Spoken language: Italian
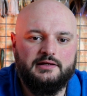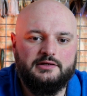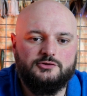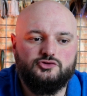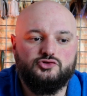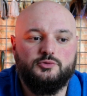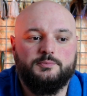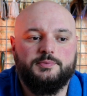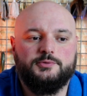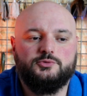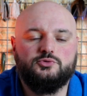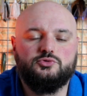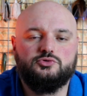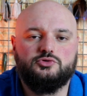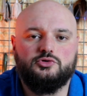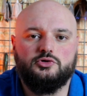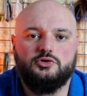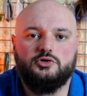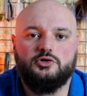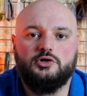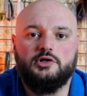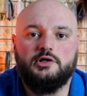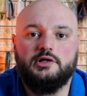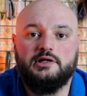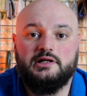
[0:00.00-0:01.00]

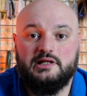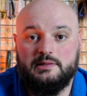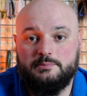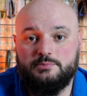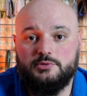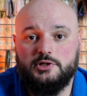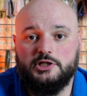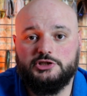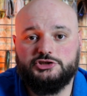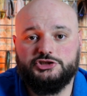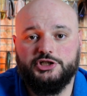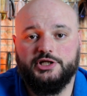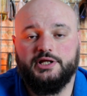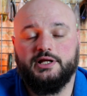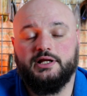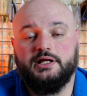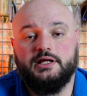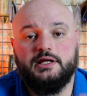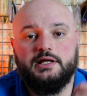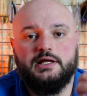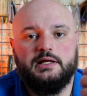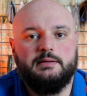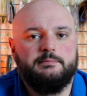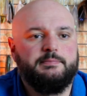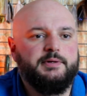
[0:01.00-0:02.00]
soprattutto le più leggere,
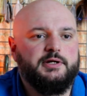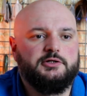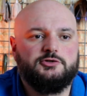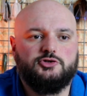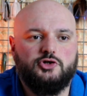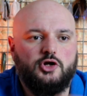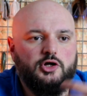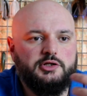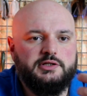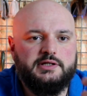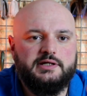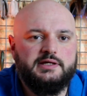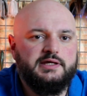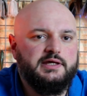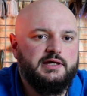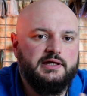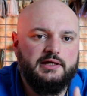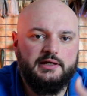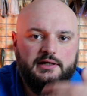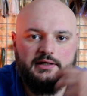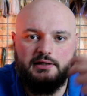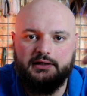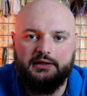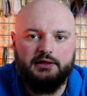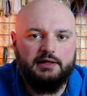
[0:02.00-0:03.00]
per trote
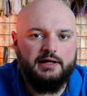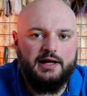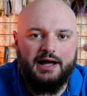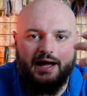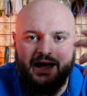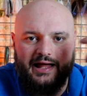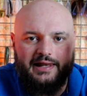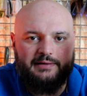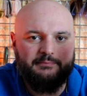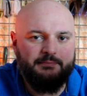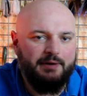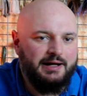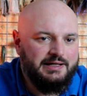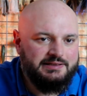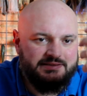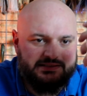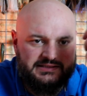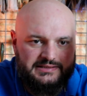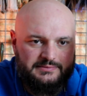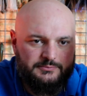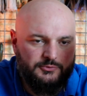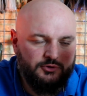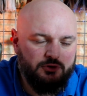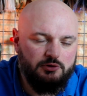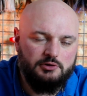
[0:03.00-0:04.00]
che al
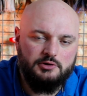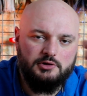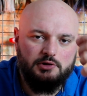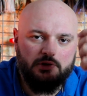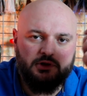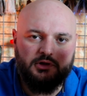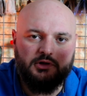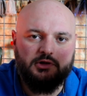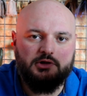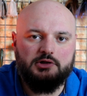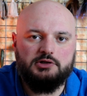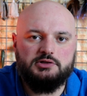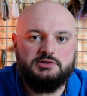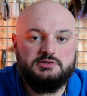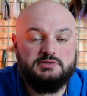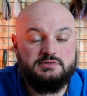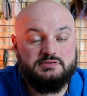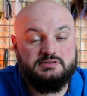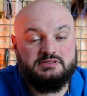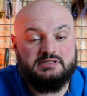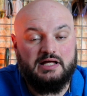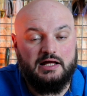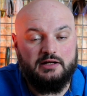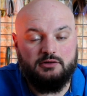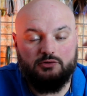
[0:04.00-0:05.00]
massimo
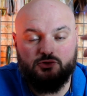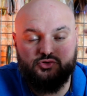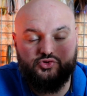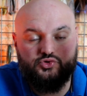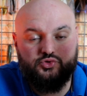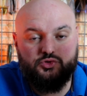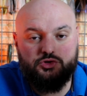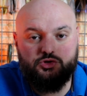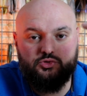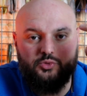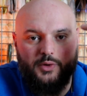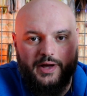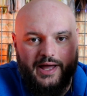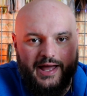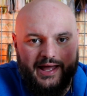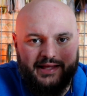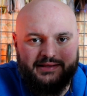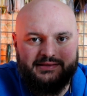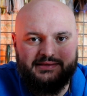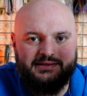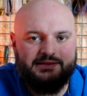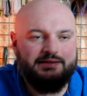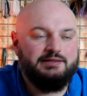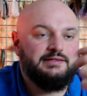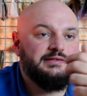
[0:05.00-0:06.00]
stanno sui due
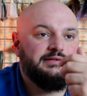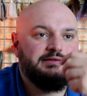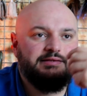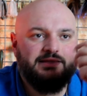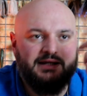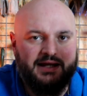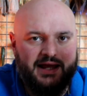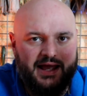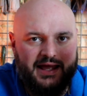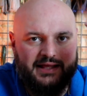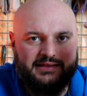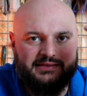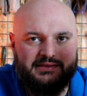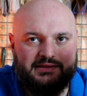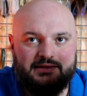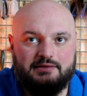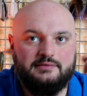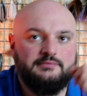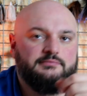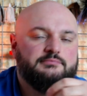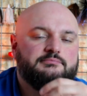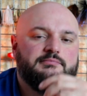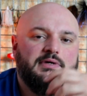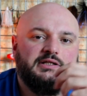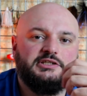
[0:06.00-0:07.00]
etti, tre etti,
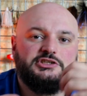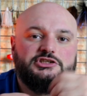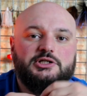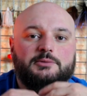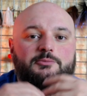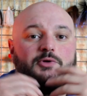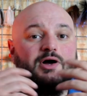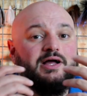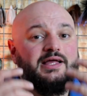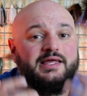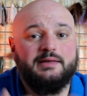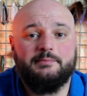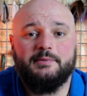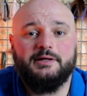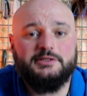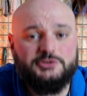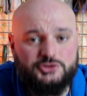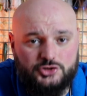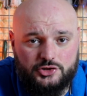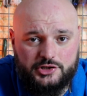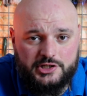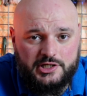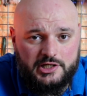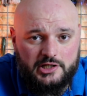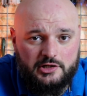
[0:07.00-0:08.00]
ma diciamo anche
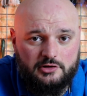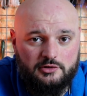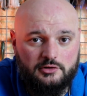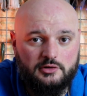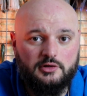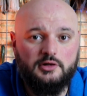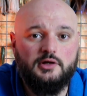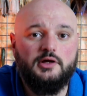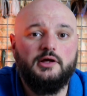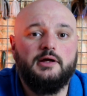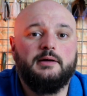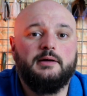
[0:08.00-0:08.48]
mezzo chilo,